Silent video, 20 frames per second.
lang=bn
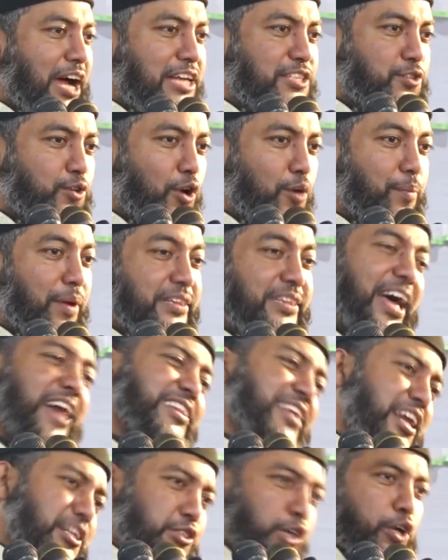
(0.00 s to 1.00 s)
কাজ করবে
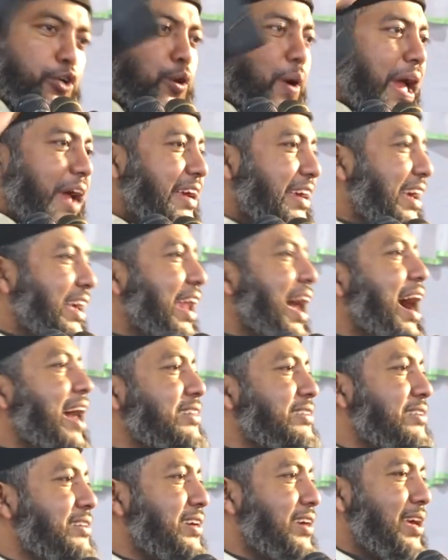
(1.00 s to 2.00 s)
তাদের জন্য এক কিরাত